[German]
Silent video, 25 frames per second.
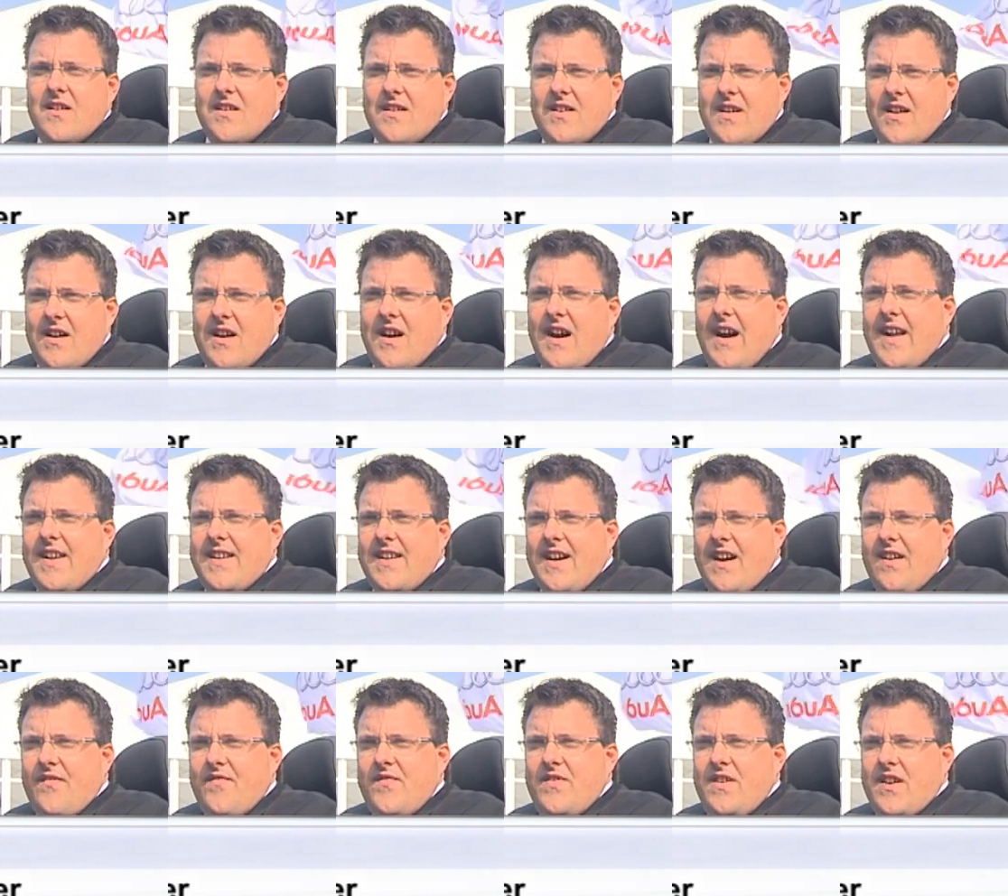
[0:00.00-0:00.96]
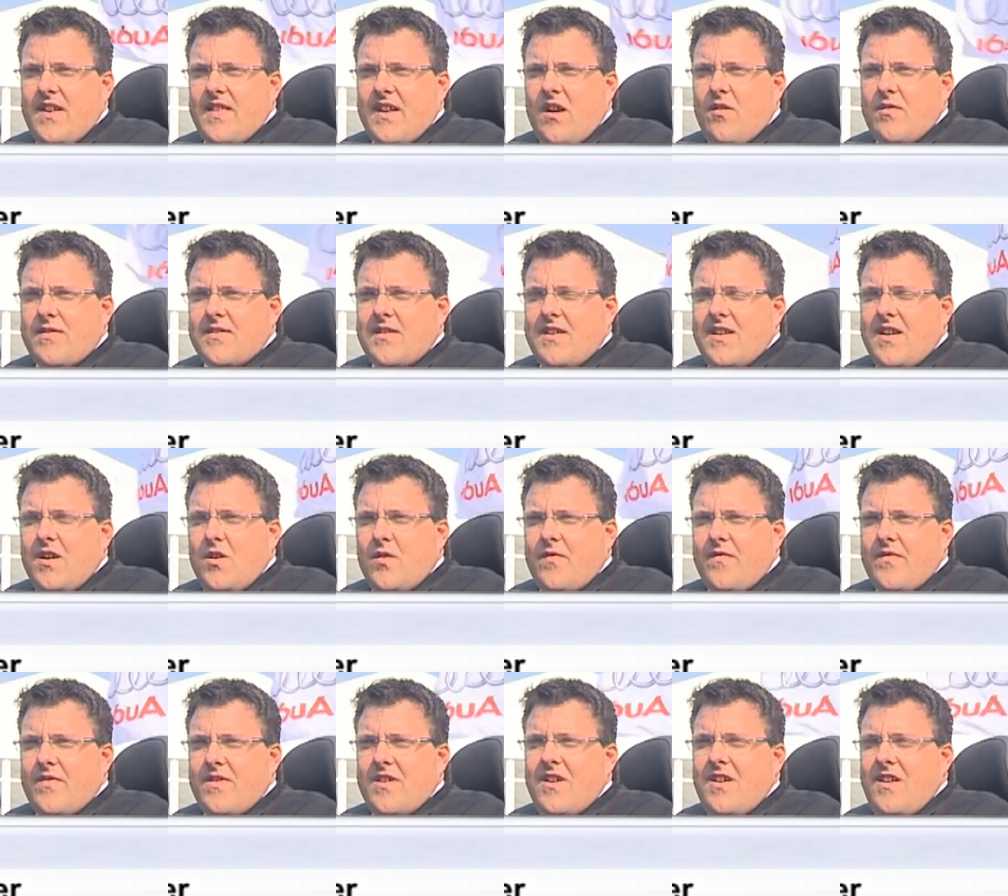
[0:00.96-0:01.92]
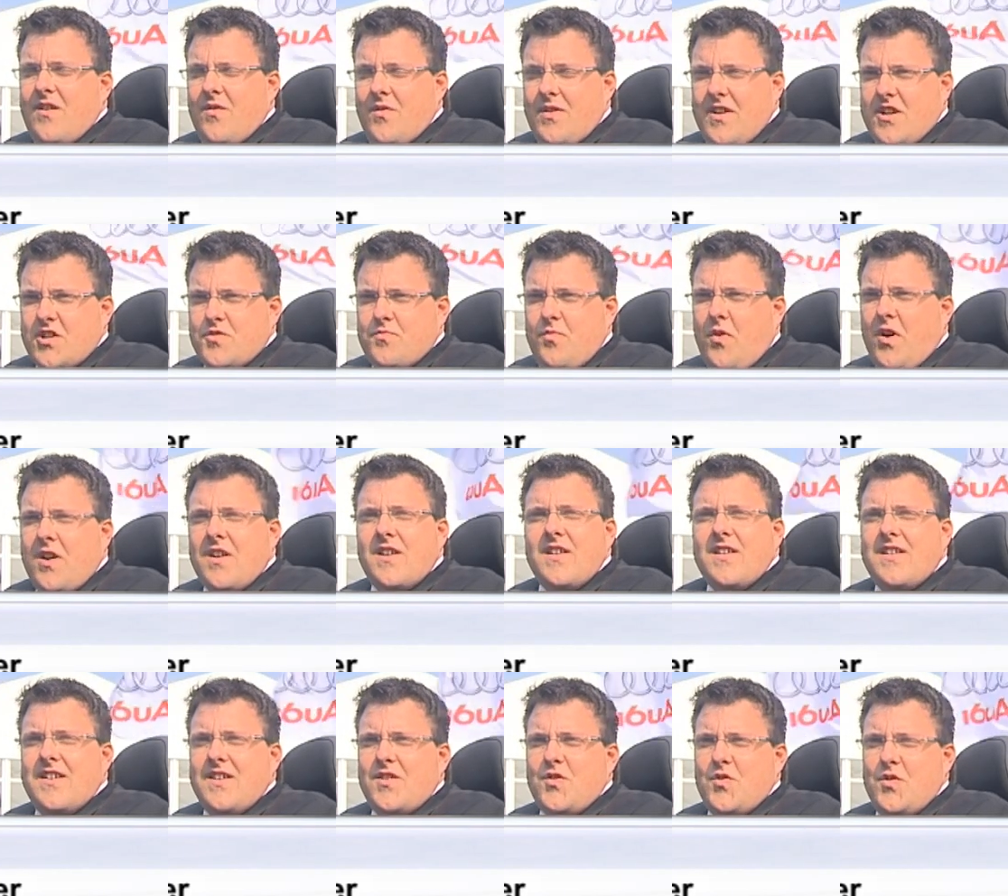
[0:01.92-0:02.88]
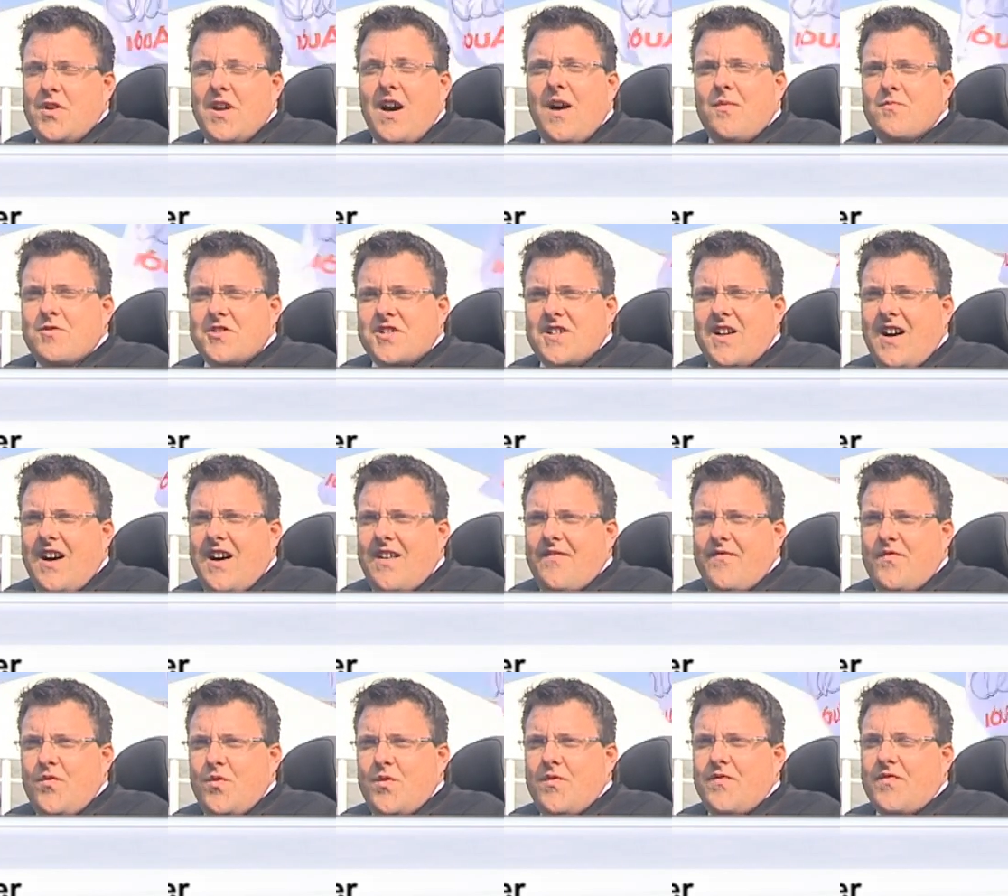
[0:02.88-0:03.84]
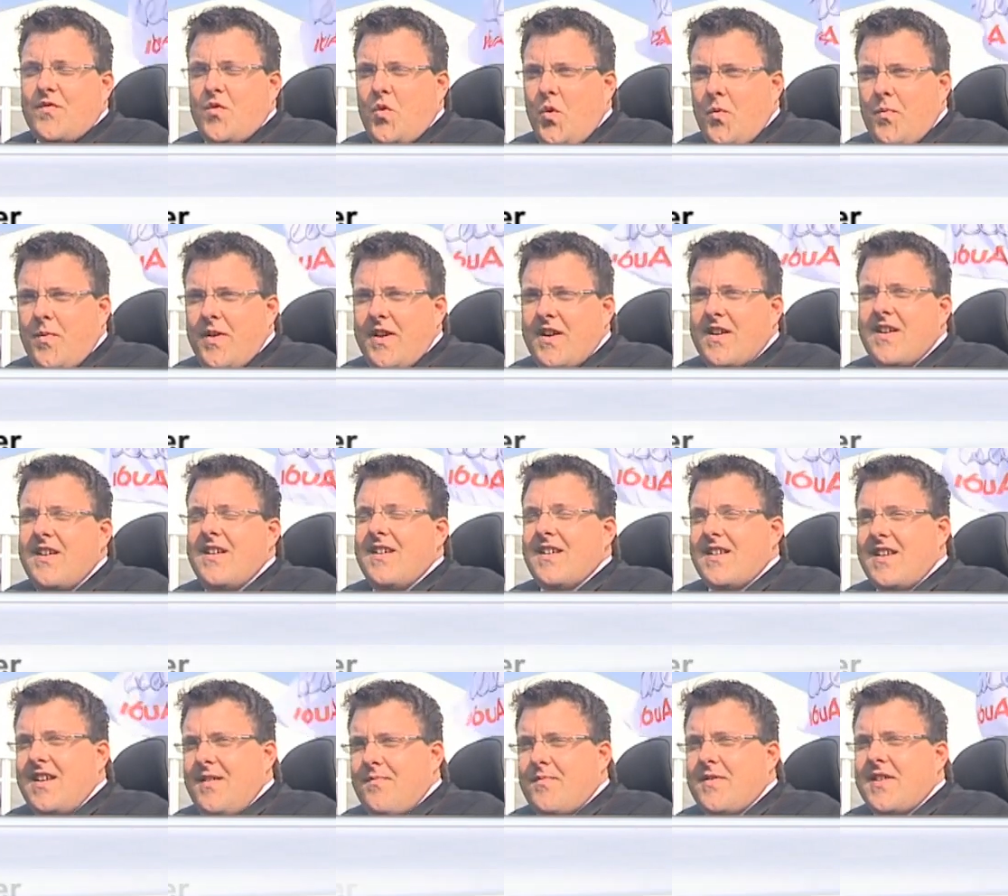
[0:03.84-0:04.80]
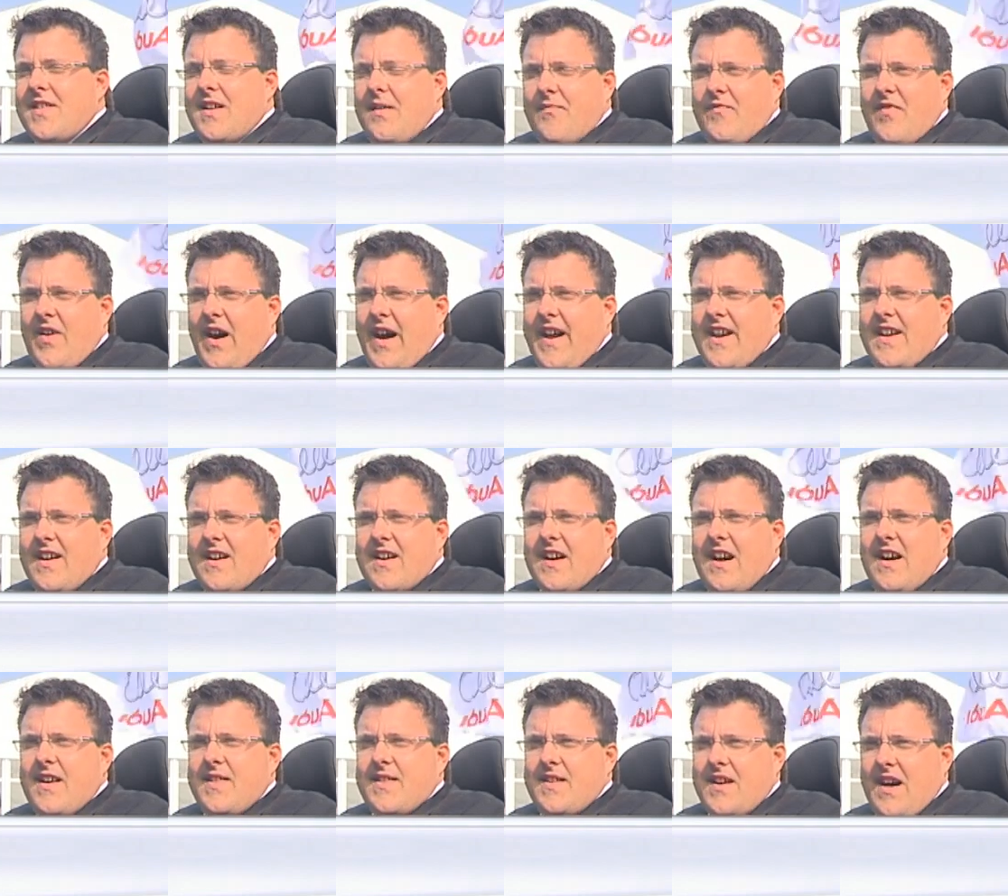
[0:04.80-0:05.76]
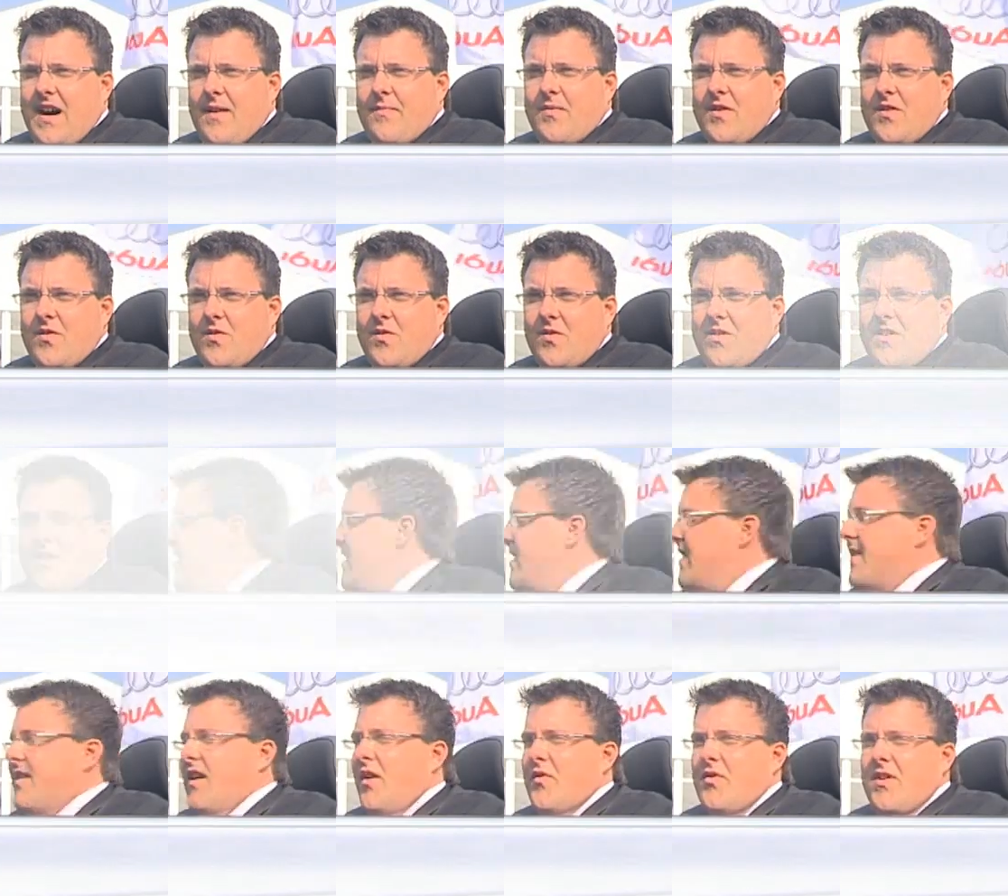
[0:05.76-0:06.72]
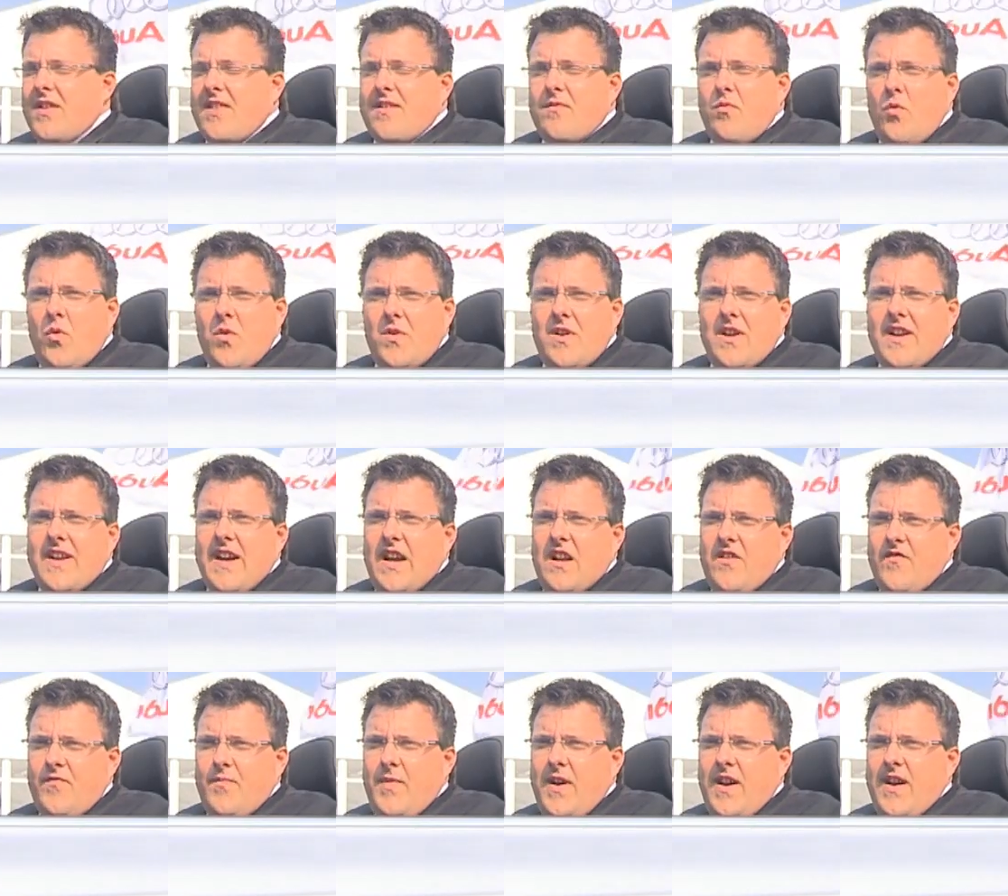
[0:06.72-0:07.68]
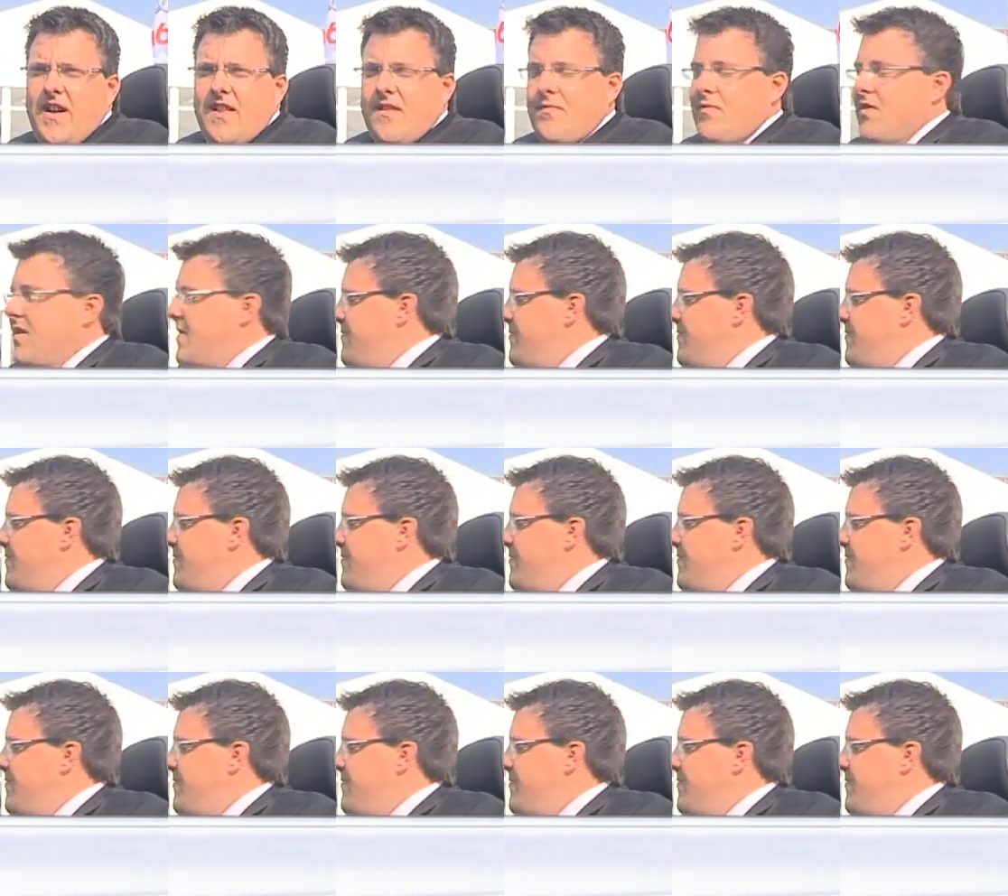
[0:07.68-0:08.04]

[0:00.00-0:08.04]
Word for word: der alte A4 ist ausgelaufen und der sportliche, dynamische A5 Coupé gibt es ab Freitag als Cabrio. Das Auto hat 211 PS mit